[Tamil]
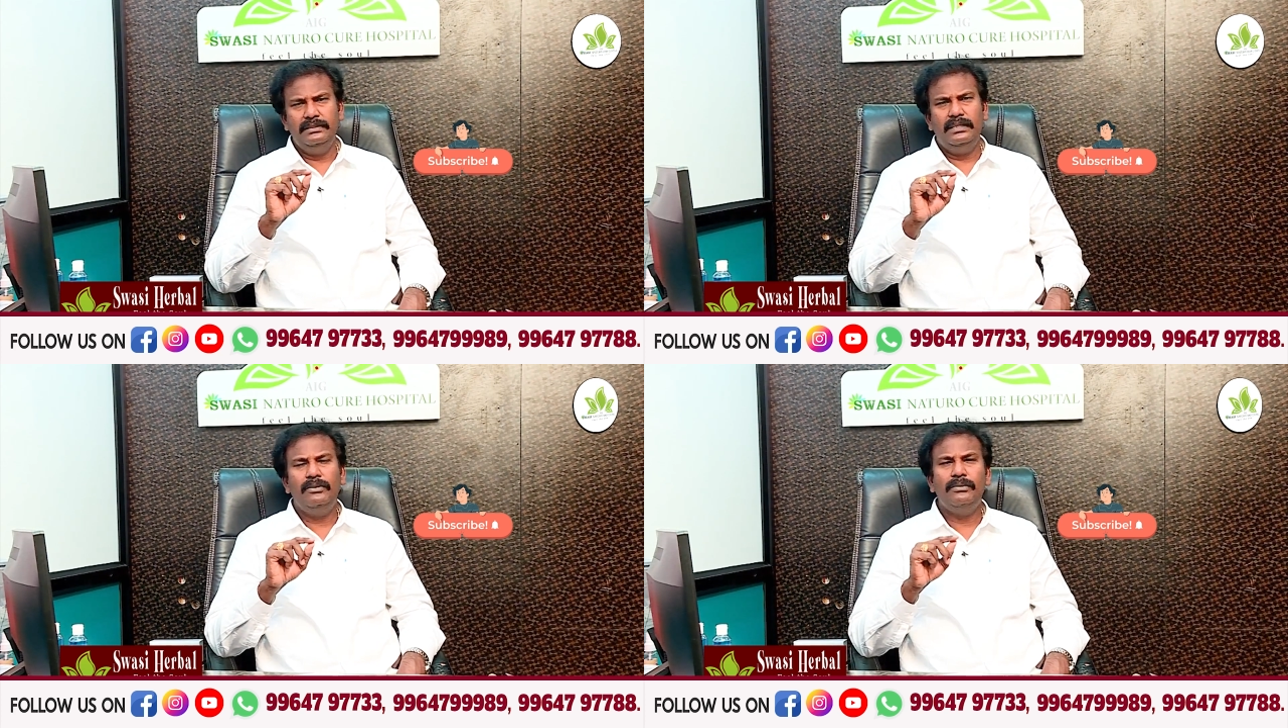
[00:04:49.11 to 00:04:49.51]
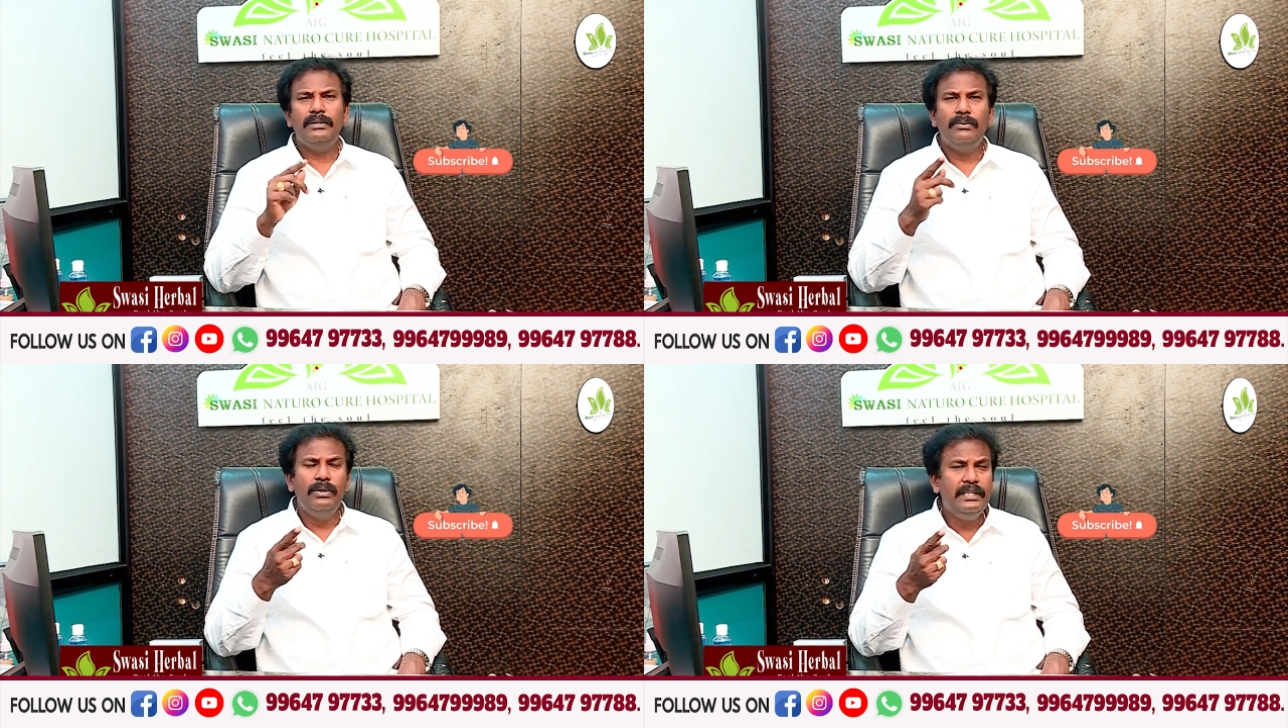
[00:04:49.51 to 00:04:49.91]
அதாவது
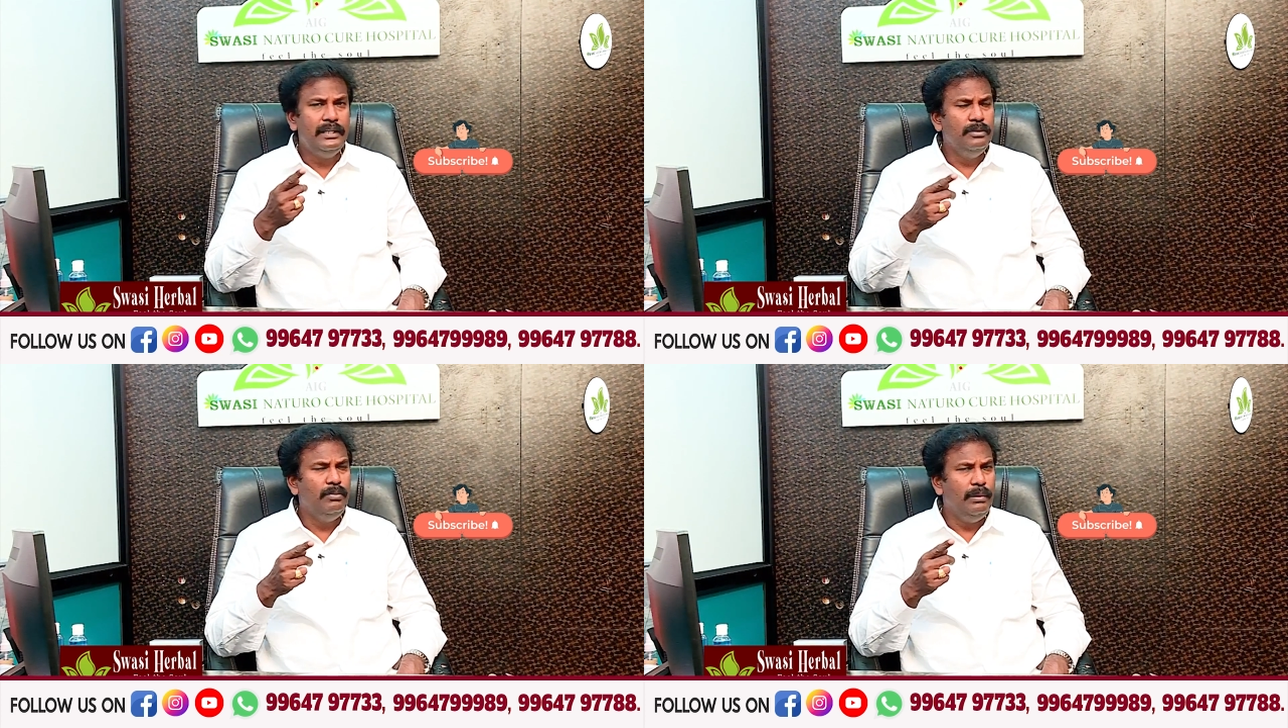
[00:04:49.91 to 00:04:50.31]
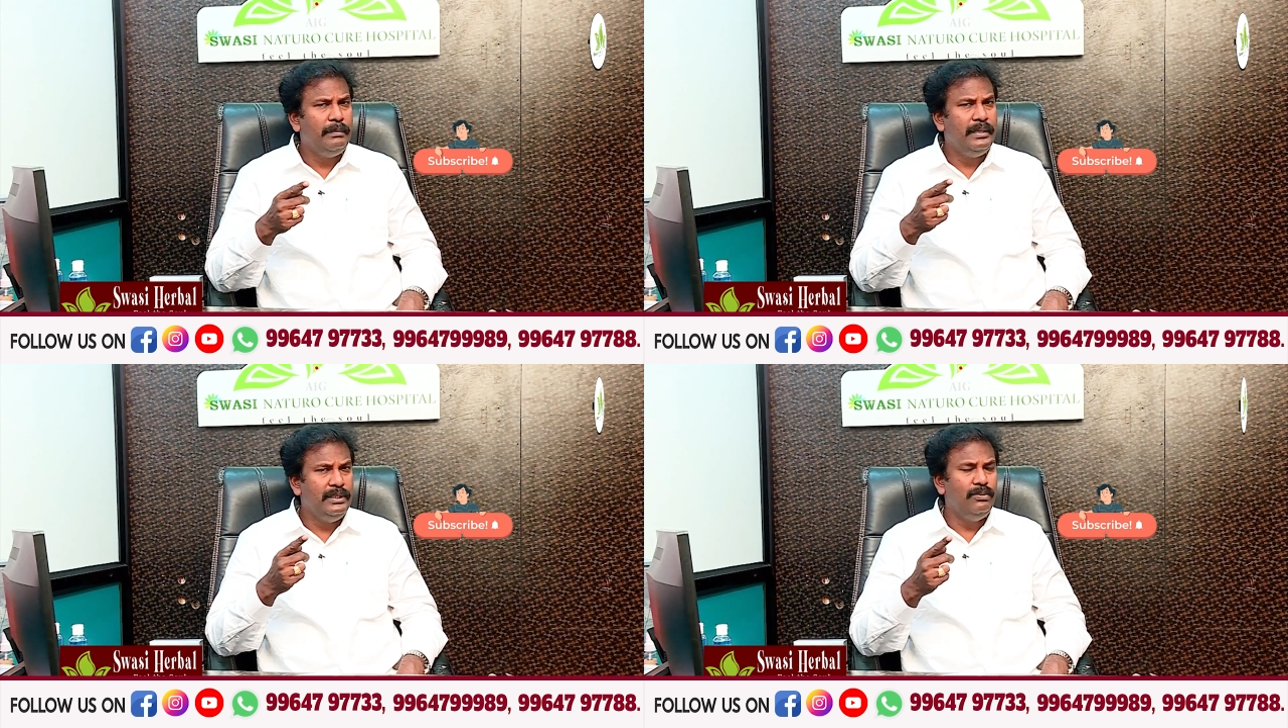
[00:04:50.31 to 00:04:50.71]
உங்களுக்கு கண் மூலமாக
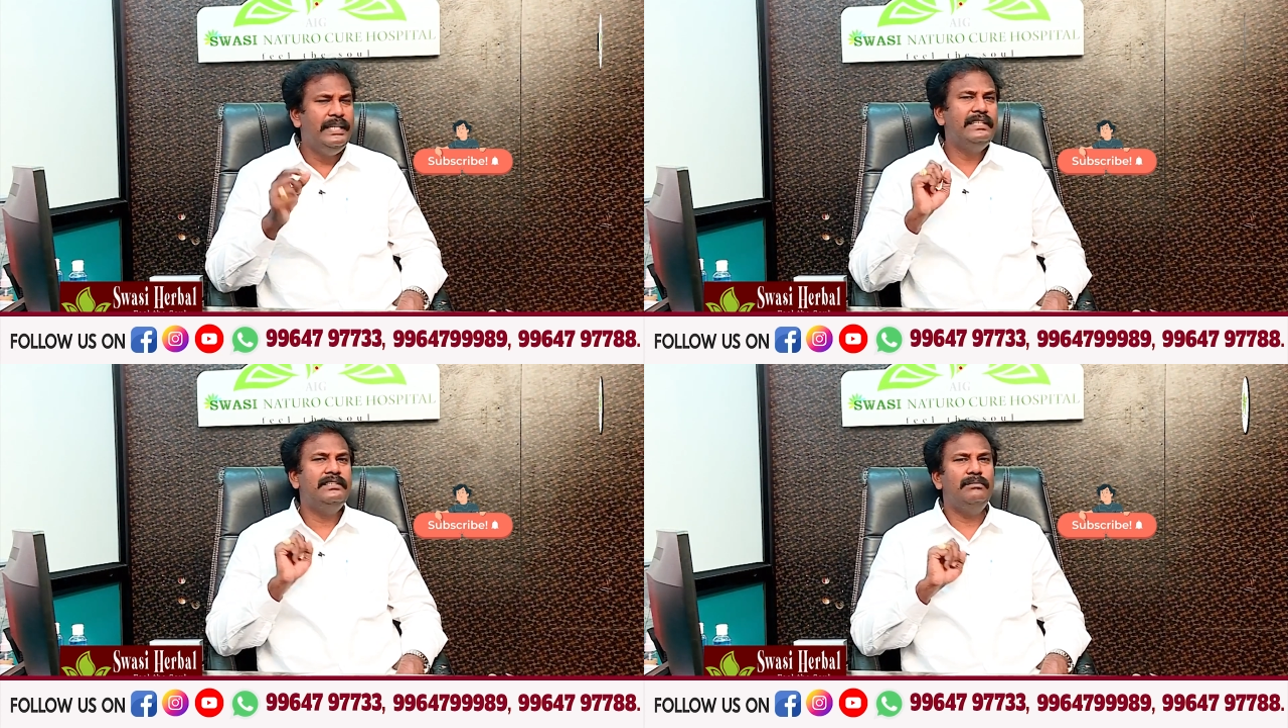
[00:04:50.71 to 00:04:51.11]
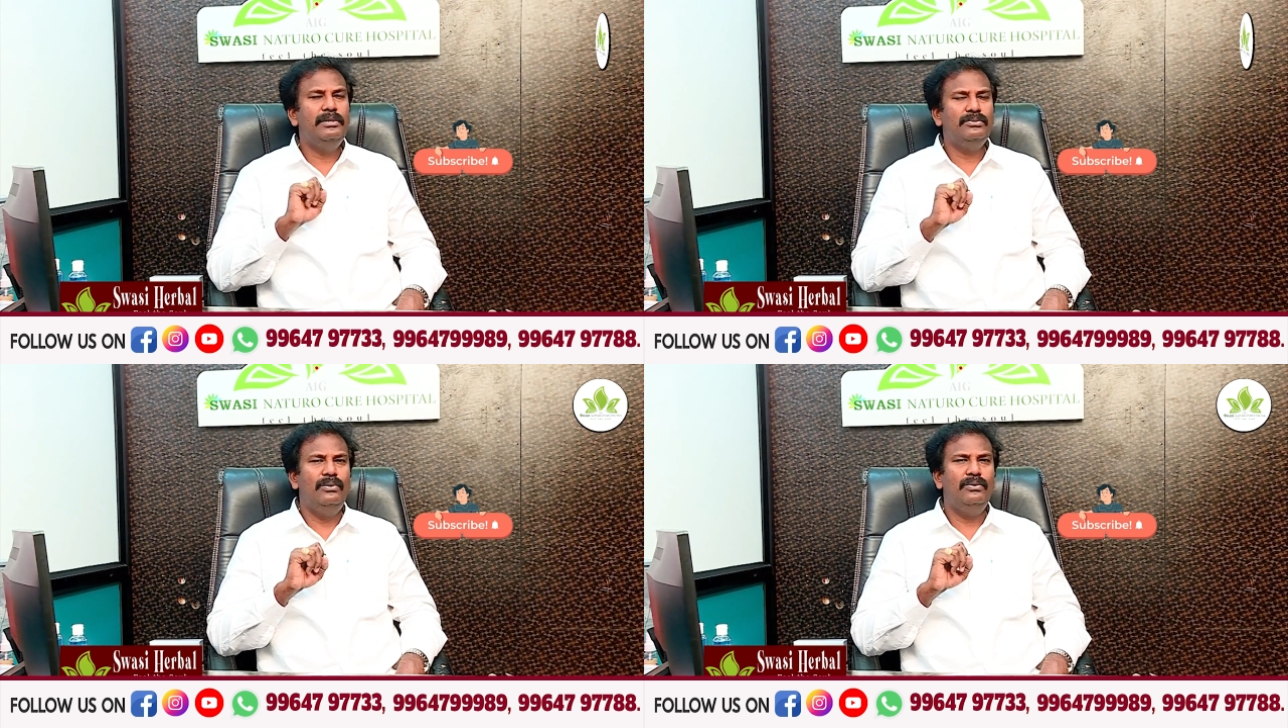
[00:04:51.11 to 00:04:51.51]
பார்த்து ஒரு
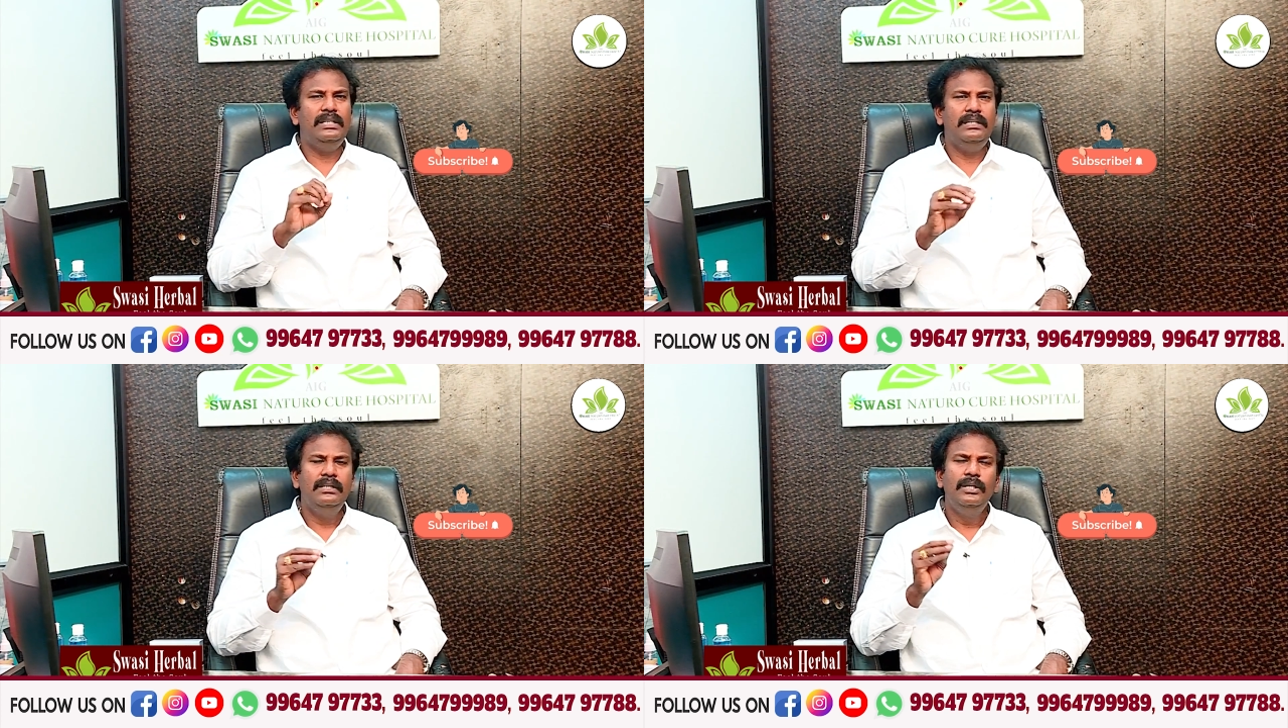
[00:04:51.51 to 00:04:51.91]
எக்ஸாம்பிள் சொல்லணும்னா